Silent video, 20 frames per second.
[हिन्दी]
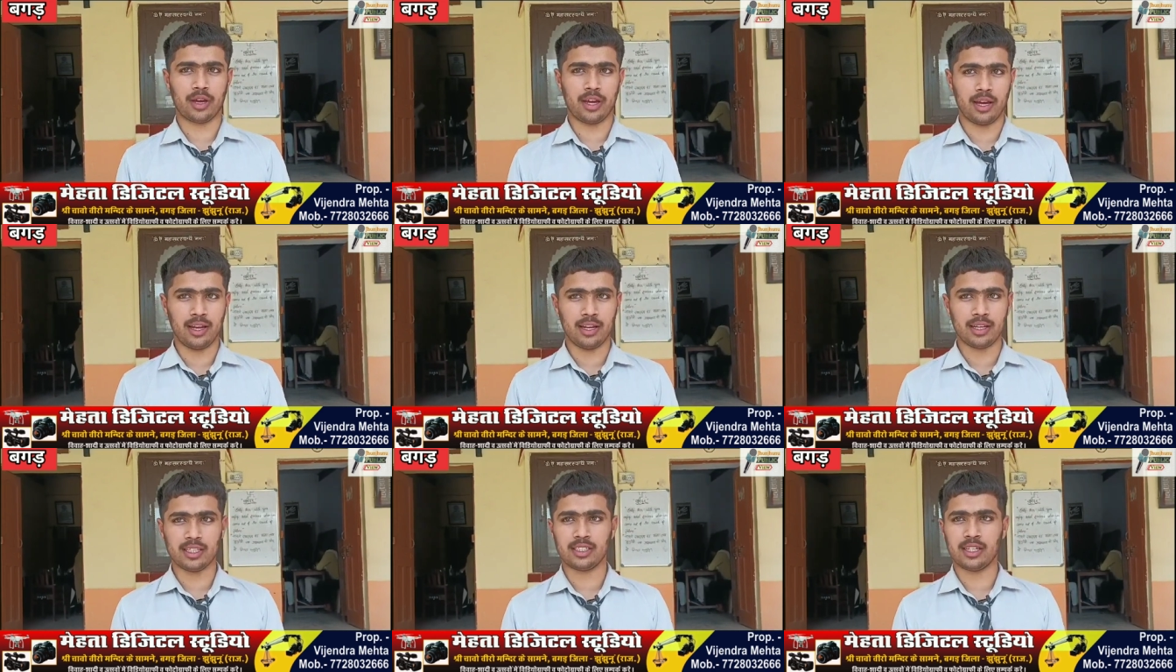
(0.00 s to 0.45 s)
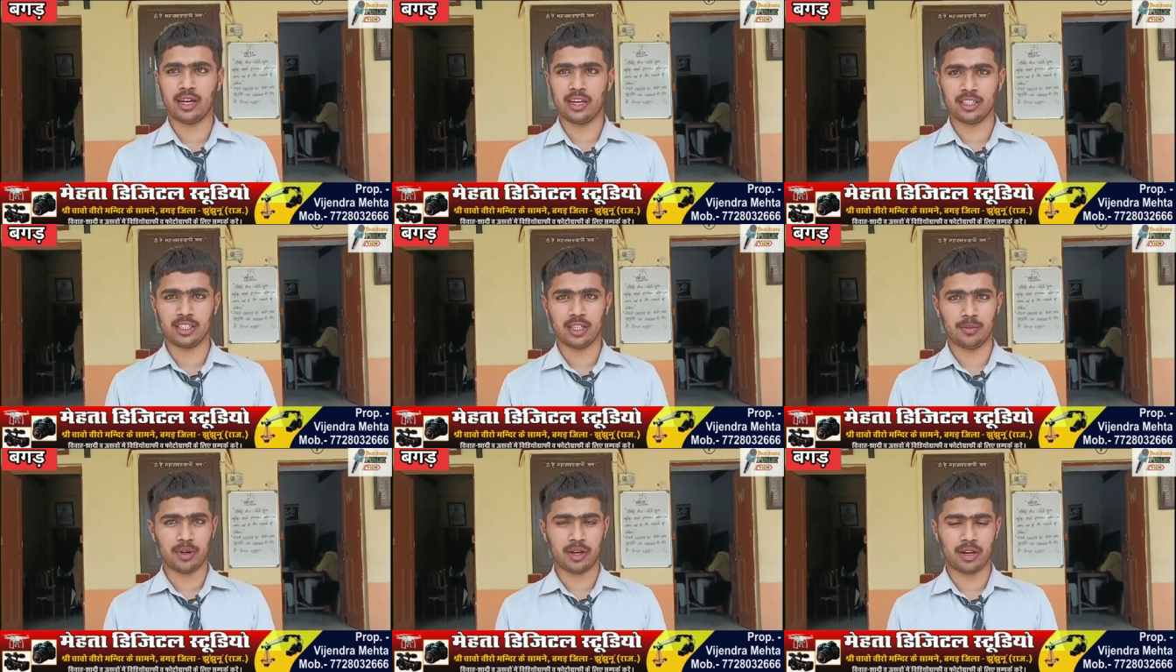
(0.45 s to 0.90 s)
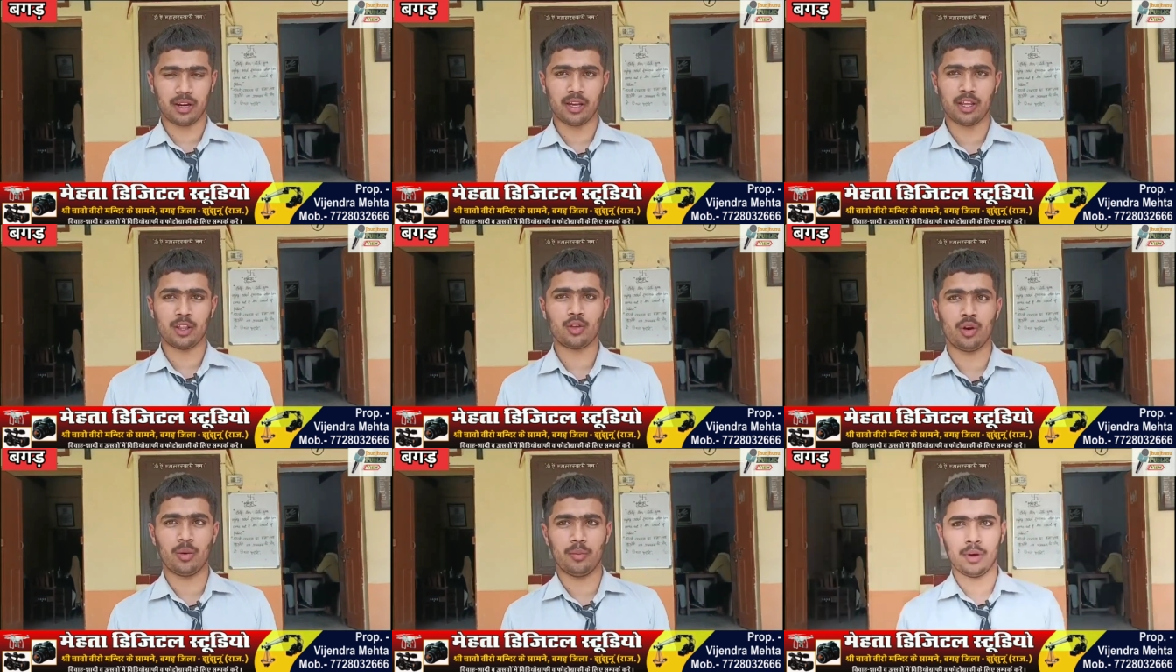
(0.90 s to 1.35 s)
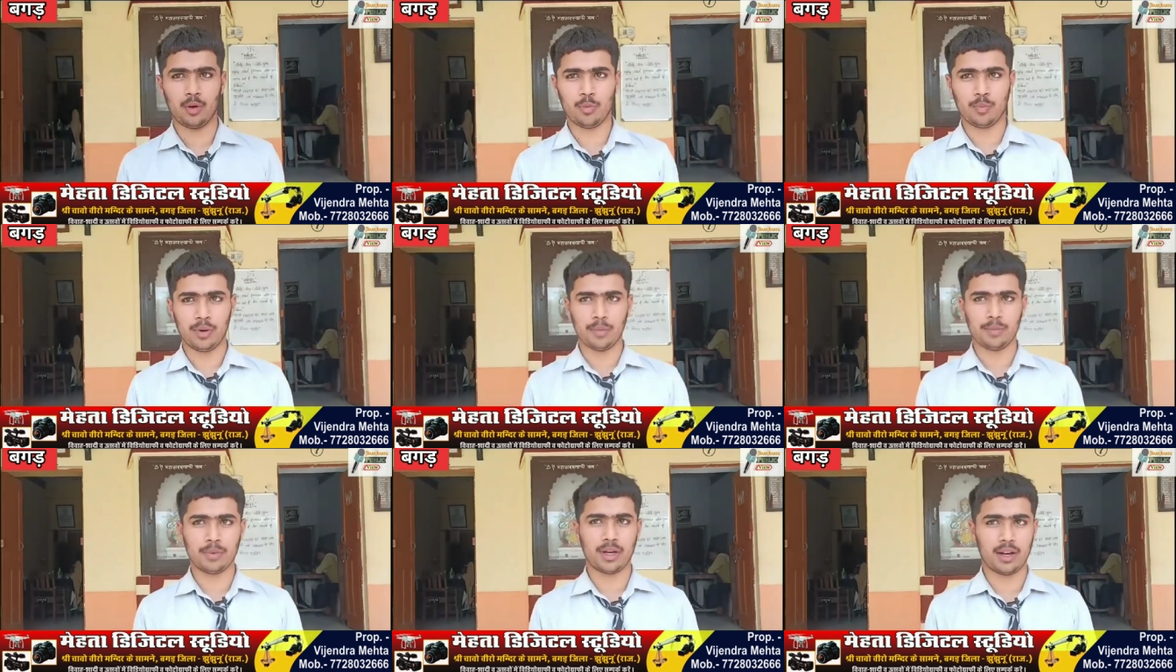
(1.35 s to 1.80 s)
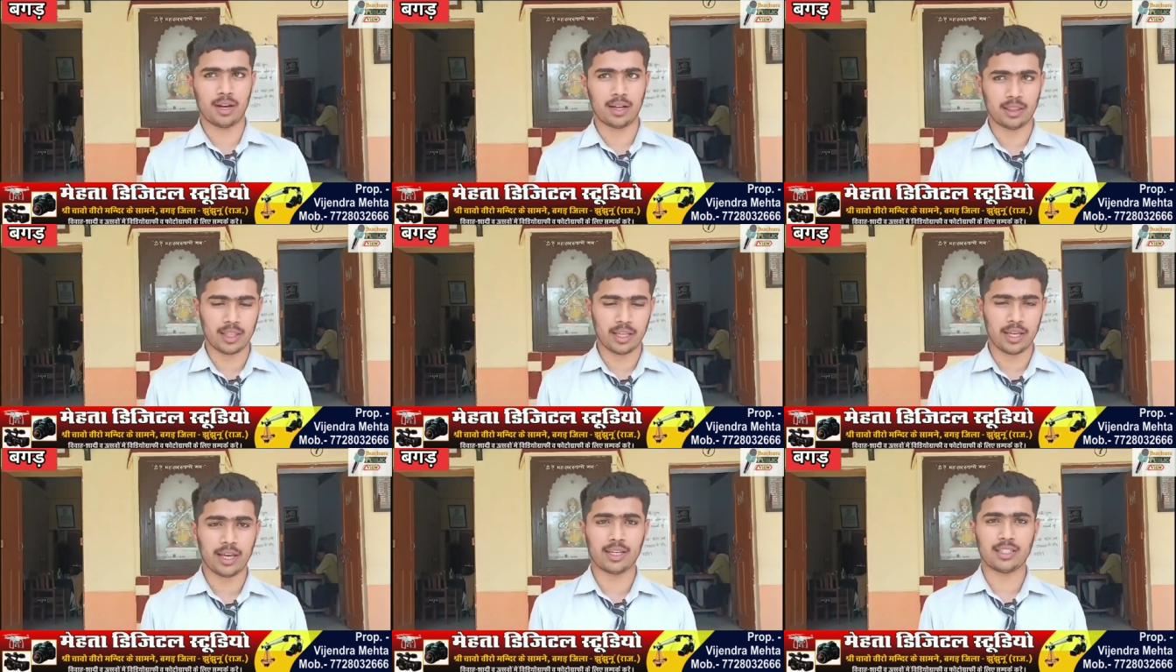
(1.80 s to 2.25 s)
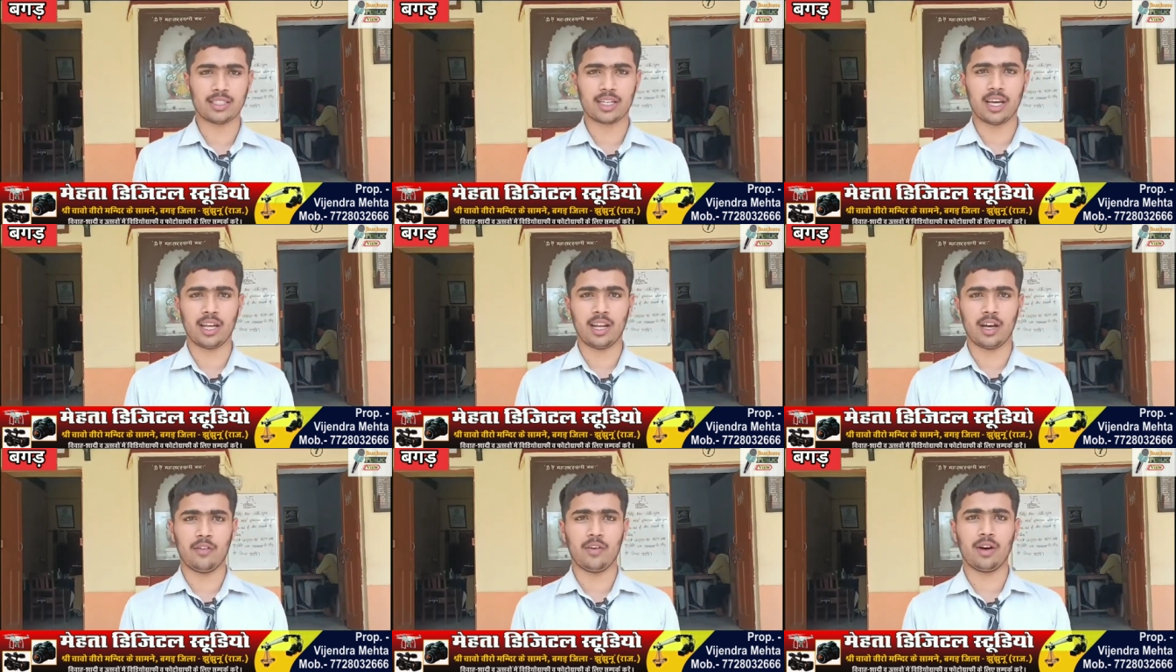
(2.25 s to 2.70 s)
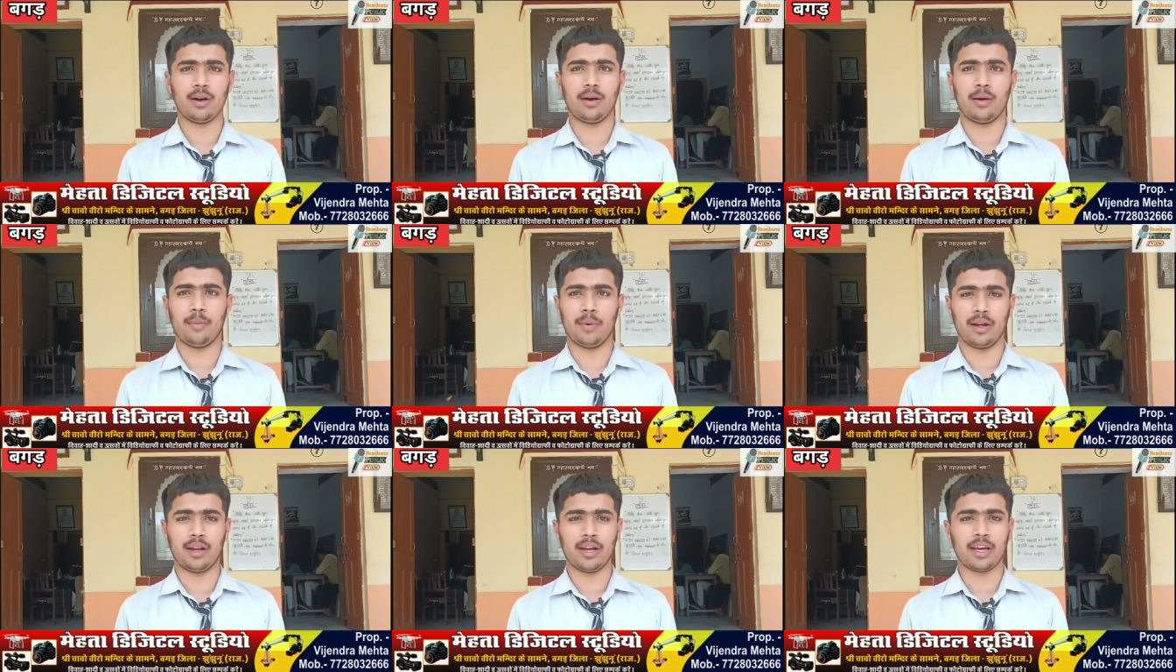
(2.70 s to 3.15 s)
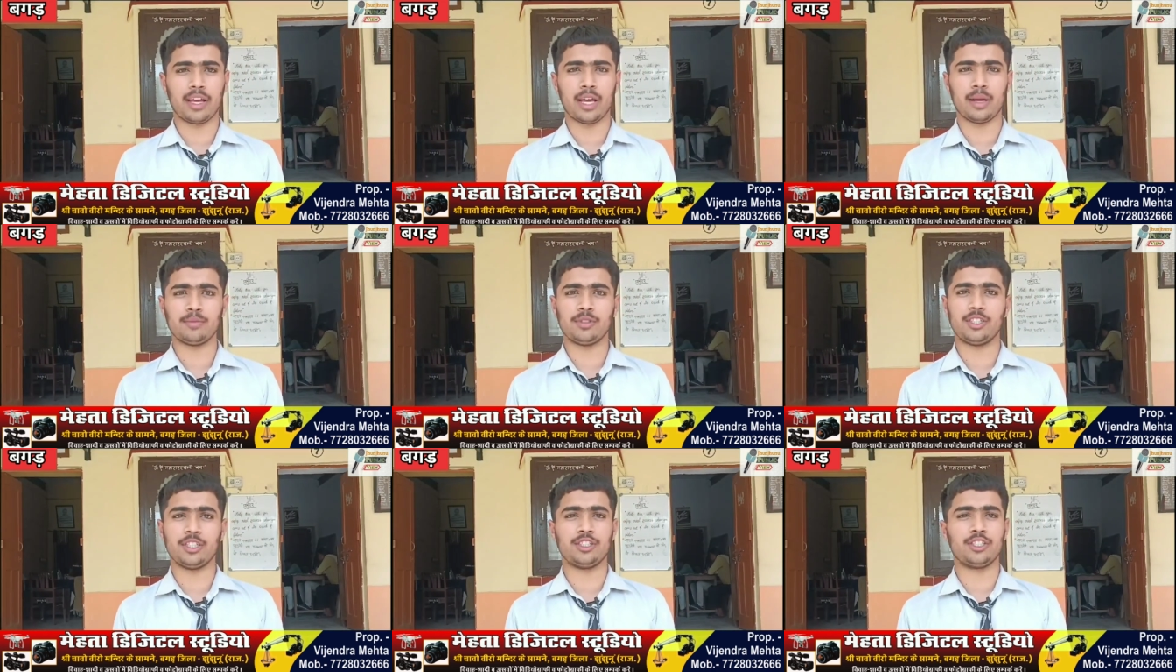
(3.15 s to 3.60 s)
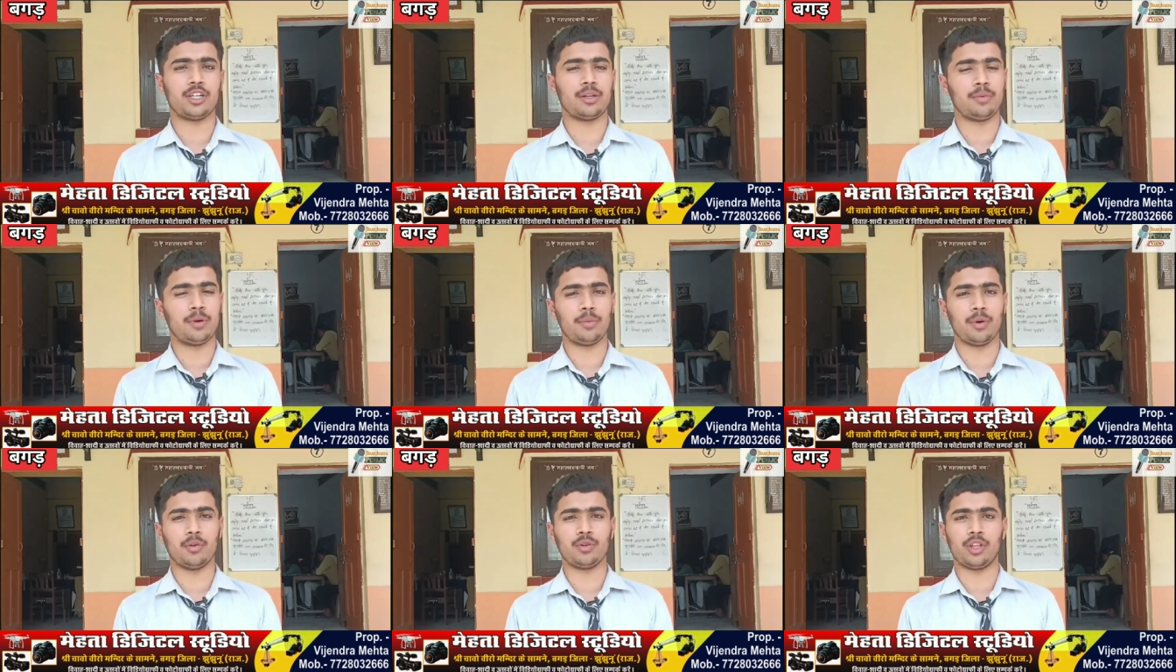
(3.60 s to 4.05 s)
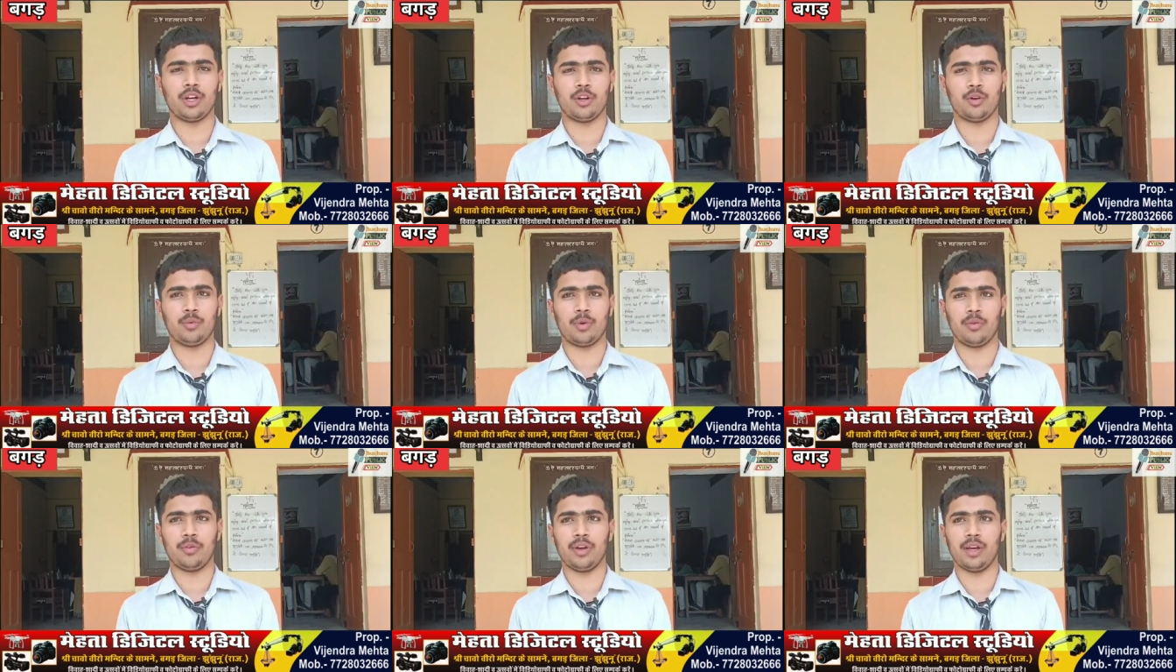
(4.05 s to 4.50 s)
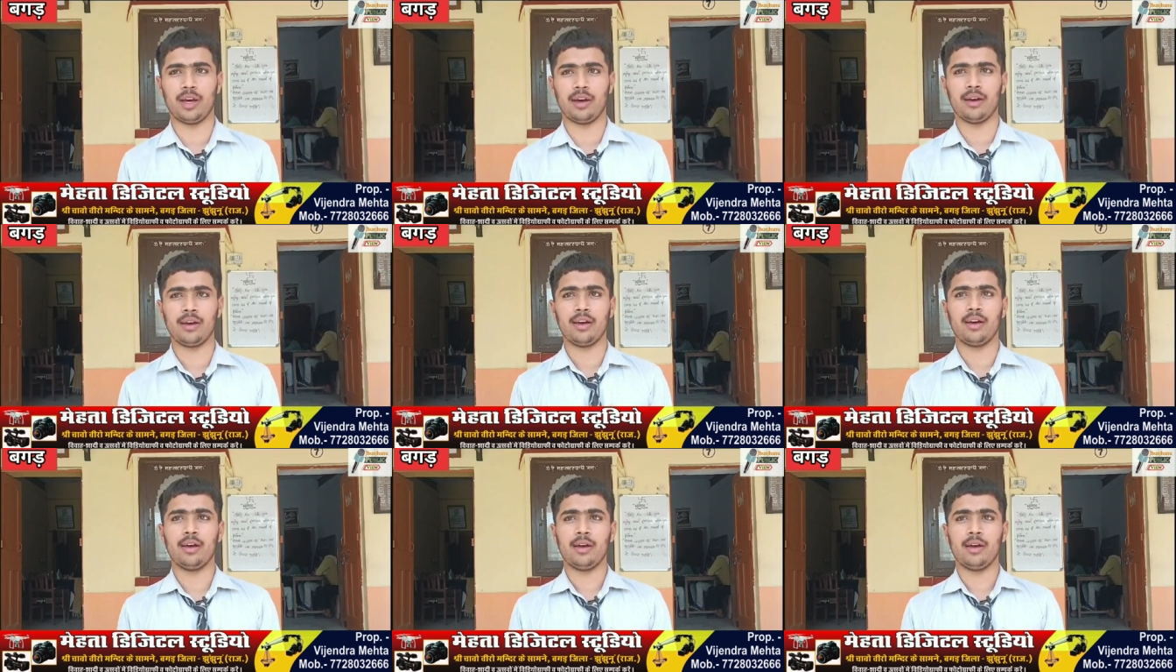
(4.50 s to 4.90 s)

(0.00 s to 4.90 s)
और खेल की सारी सामग्री तो हमें उपलब्ध कराते हैं इसके अलावा हमारे गेम्स टीचर भी बहुत अनुभवी है